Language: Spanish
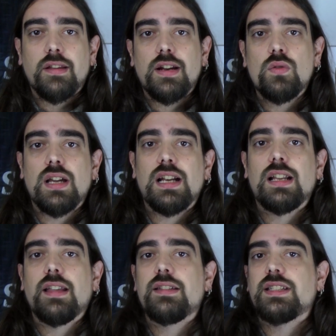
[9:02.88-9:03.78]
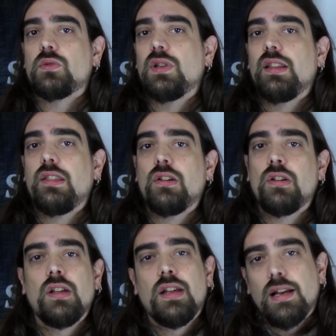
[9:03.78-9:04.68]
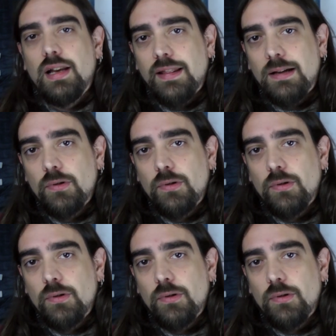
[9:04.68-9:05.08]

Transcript: cerrar un canal que desde su inicio le da